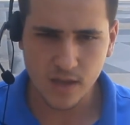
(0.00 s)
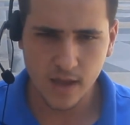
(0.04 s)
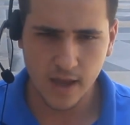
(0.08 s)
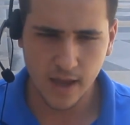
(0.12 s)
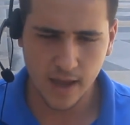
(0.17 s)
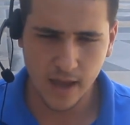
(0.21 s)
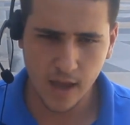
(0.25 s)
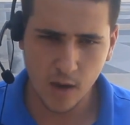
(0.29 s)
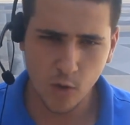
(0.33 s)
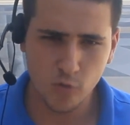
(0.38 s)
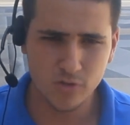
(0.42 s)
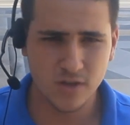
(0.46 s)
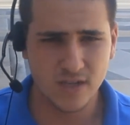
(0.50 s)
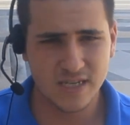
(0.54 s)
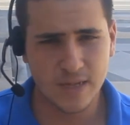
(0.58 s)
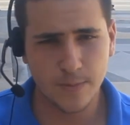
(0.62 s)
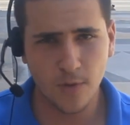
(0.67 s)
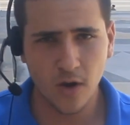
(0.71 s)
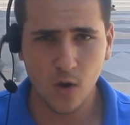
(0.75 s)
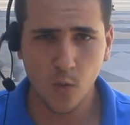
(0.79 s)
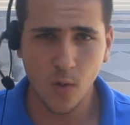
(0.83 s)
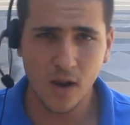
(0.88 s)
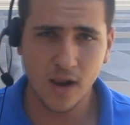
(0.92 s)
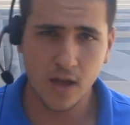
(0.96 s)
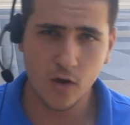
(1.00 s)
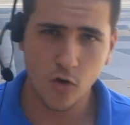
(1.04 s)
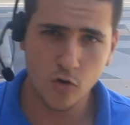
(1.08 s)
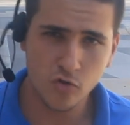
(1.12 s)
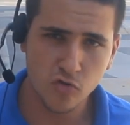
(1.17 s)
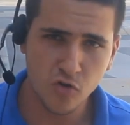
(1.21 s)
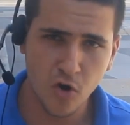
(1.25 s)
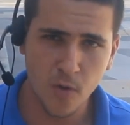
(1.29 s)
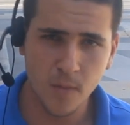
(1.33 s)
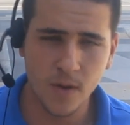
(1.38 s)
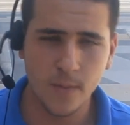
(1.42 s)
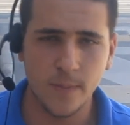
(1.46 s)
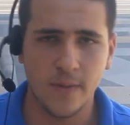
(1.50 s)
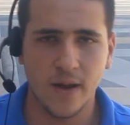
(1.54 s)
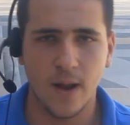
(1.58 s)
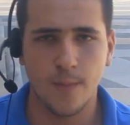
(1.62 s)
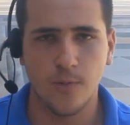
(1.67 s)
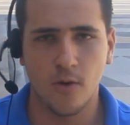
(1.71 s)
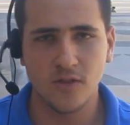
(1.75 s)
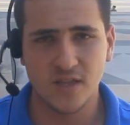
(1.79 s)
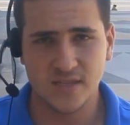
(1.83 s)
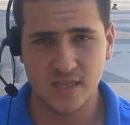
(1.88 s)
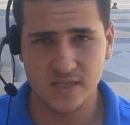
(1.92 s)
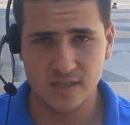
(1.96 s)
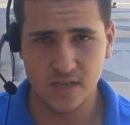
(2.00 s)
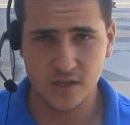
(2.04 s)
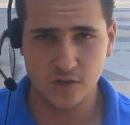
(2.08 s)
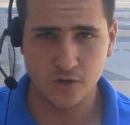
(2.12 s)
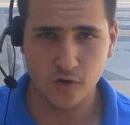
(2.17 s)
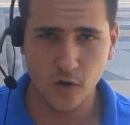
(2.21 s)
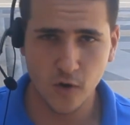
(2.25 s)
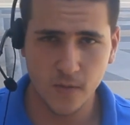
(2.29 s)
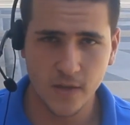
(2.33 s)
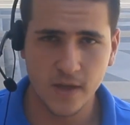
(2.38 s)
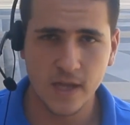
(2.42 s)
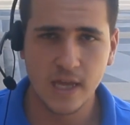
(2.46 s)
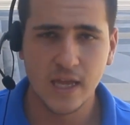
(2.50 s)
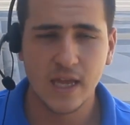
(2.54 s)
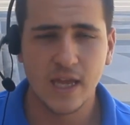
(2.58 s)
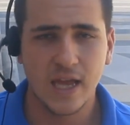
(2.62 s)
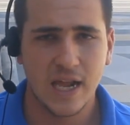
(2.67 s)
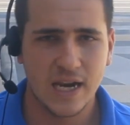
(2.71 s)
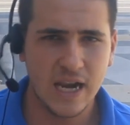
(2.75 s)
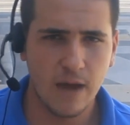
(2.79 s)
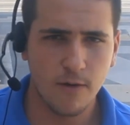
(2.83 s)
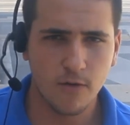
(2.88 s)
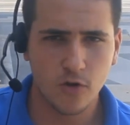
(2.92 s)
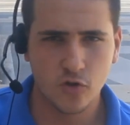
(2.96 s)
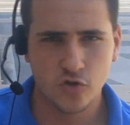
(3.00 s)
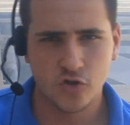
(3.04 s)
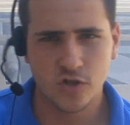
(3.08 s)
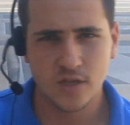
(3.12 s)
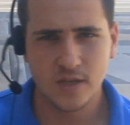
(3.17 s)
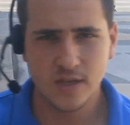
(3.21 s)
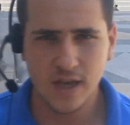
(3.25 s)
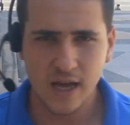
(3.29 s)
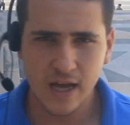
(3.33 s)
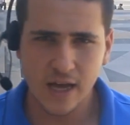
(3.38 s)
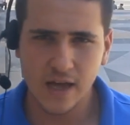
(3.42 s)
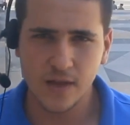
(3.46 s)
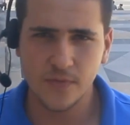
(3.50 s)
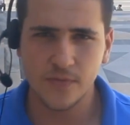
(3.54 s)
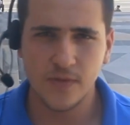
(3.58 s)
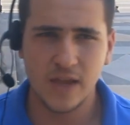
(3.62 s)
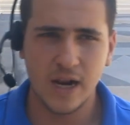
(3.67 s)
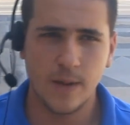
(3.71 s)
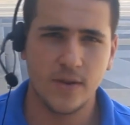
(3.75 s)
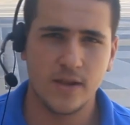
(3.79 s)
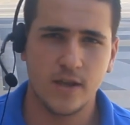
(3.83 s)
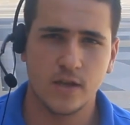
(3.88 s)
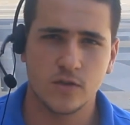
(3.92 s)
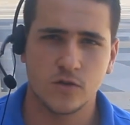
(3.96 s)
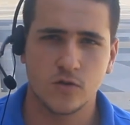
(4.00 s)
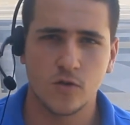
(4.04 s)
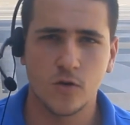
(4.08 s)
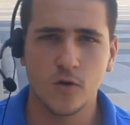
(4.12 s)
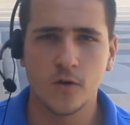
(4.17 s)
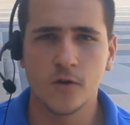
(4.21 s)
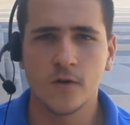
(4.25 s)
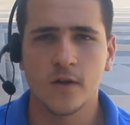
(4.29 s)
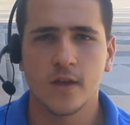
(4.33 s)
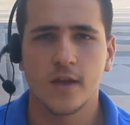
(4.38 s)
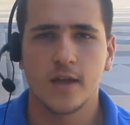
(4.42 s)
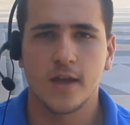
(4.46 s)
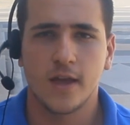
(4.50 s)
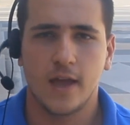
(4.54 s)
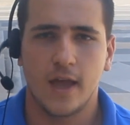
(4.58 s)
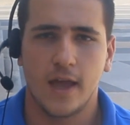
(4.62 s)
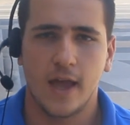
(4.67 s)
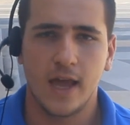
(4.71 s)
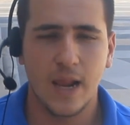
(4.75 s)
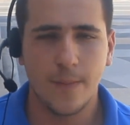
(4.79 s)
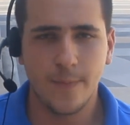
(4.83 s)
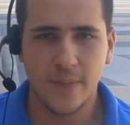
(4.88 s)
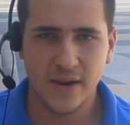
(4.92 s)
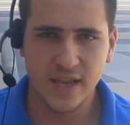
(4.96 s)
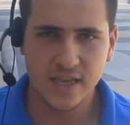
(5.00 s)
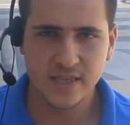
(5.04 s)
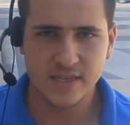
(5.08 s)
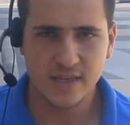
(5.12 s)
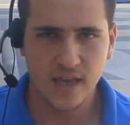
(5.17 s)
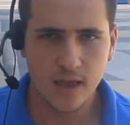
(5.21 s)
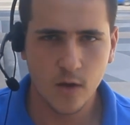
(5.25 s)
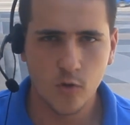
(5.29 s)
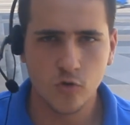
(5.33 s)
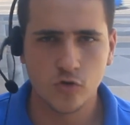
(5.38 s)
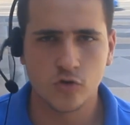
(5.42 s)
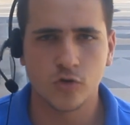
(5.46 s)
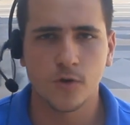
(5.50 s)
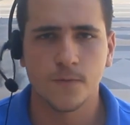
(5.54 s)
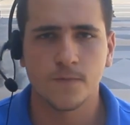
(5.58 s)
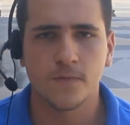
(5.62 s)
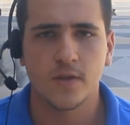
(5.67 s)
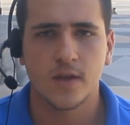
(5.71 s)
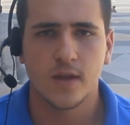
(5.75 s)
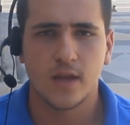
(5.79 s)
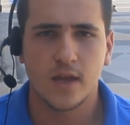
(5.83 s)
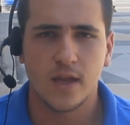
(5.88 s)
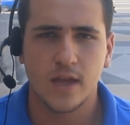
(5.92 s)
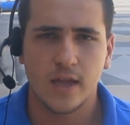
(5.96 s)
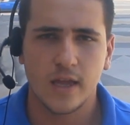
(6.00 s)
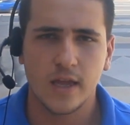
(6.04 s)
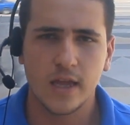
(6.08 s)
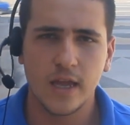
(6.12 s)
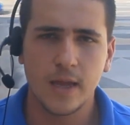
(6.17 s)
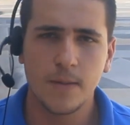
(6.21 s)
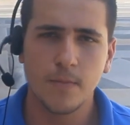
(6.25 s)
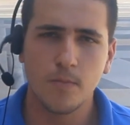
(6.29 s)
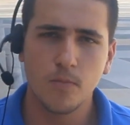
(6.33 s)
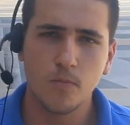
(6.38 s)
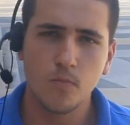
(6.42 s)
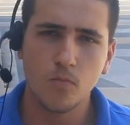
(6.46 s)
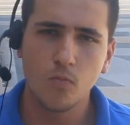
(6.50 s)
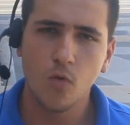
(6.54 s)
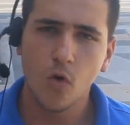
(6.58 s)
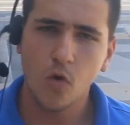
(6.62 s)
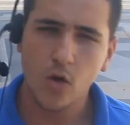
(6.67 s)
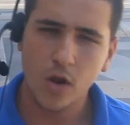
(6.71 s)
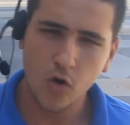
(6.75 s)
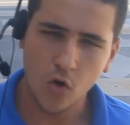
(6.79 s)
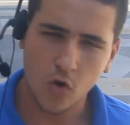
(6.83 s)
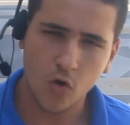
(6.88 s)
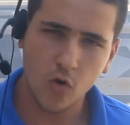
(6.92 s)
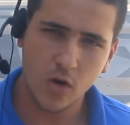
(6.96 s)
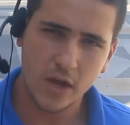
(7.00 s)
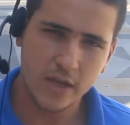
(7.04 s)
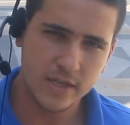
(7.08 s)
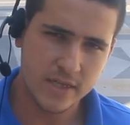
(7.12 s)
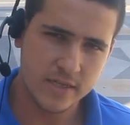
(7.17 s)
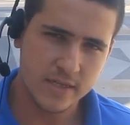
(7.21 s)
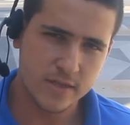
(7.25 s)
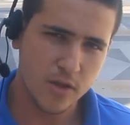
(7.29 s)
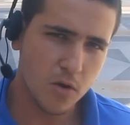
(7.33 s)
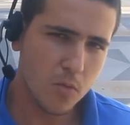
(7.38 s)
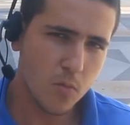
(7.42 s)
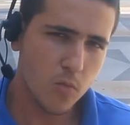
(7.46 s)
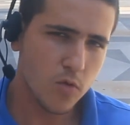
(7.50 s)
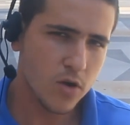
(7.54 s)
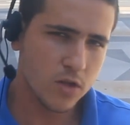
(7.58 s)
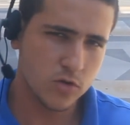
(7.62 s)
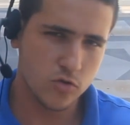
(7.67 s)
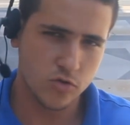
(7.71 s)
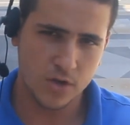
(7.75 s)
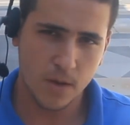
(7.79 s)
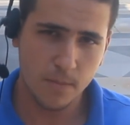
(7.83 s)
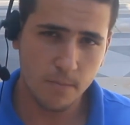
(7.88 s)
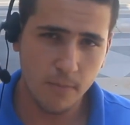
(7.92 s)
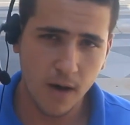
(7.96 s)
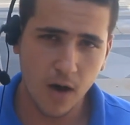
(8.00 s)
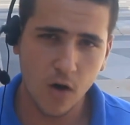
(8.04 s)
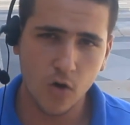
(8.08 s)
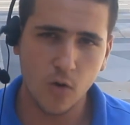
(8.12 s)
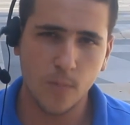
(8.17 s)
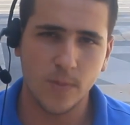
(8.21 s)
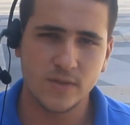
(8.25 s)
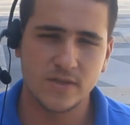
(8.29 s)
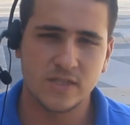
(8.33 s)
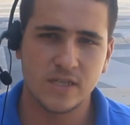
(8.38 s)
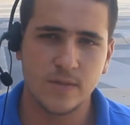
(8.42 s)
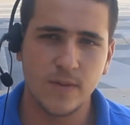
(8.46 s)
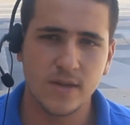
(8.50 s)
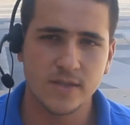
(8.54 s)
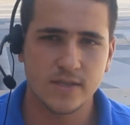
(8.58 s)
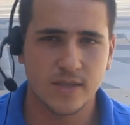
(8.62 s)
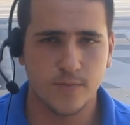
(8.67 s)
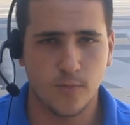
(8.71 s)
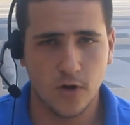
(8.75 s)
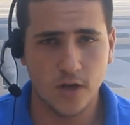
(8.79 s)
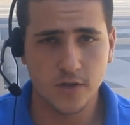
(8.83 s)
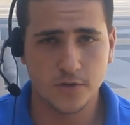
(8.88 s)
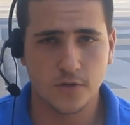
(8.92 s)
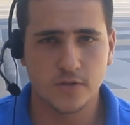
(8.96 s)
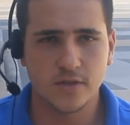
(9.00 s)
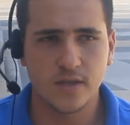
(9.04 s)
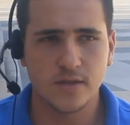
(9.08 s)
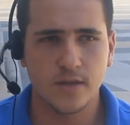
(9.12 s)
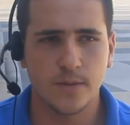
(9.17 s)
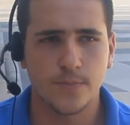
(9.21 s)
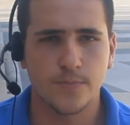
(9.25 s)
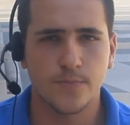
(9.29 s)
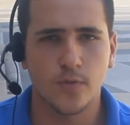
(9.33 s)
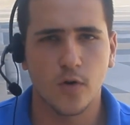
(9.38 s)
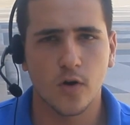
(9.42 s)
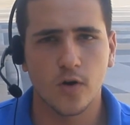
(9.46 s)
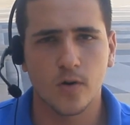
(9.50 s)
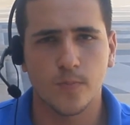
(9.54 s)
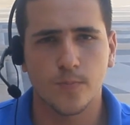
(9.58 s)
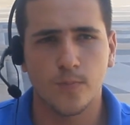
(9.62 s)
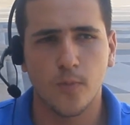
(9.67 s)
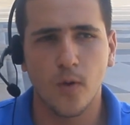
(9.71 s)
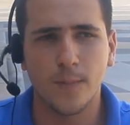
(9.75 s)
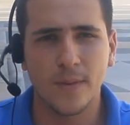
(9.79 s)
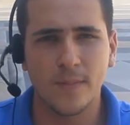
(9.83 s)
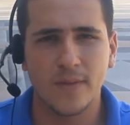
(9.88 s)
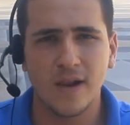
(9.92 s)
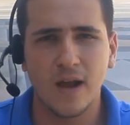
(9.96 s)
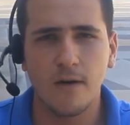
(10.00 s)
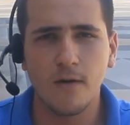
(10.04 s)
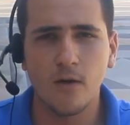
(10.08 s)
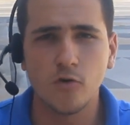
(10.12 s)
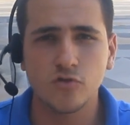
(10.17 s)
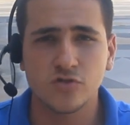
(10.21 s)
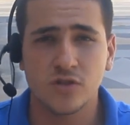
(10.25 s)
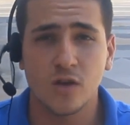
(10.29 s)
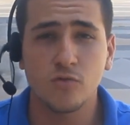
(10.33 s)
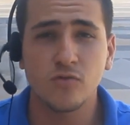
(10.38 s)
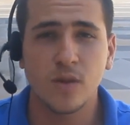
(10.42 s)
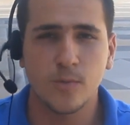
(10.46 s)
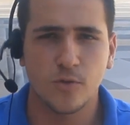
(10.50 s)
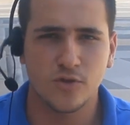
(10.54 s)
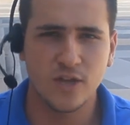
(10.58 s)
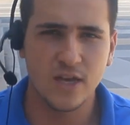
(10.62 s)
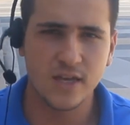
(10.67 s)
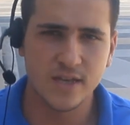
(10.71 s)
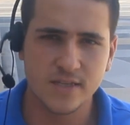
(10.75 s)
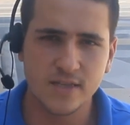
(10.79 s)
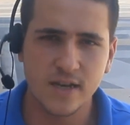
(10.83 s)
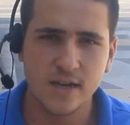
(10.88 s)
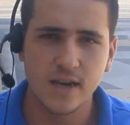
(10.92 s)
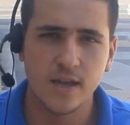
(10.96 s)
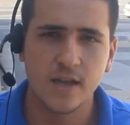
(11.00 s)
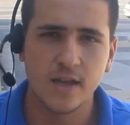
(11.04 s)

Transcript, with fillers: Eh, utilizamos el wallet Nomi para probar las transacciones, la velocidad de la aplicación, eh, la experiencia de uso y, los, se sintieron muy entusiasmados los participantes por eso, ¿entiendes? Por, por primera vez usar una moneda digital.